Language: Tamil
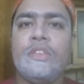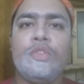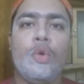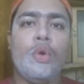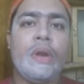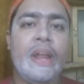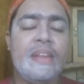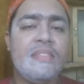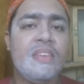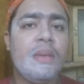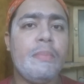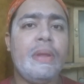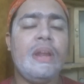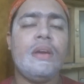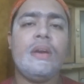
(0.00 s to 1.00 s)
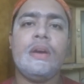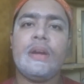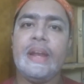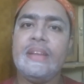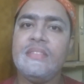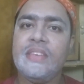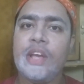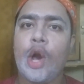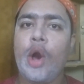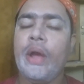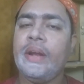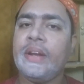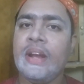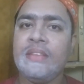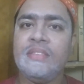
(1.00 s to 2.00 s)
ஸோ கிளென்சிங் மில்க்கு கிளென்சிங்
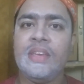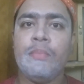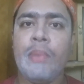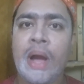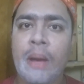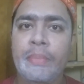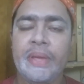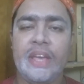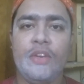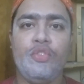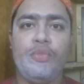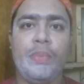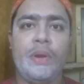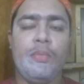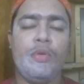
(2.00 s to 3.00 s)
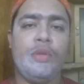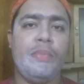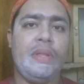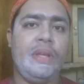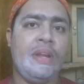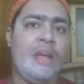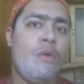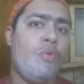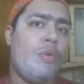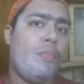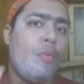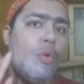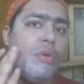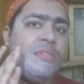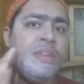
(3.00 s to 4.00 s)
ஆயில் கிளென்சிங் பாம் நீங்கள் யூஸ் பண்ணும்போது பார்த்தீங்கன்னா உங்கள்
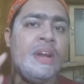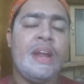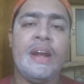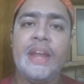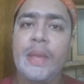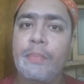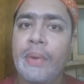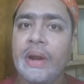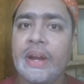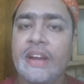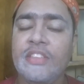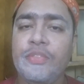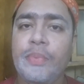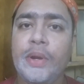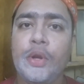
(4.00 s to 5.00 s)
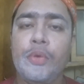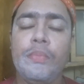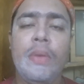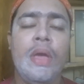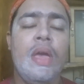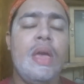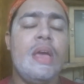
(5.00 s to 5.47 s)
போர்ஸ் நல்லா டீப்பாக கிளென்ஸ் பண்ணும்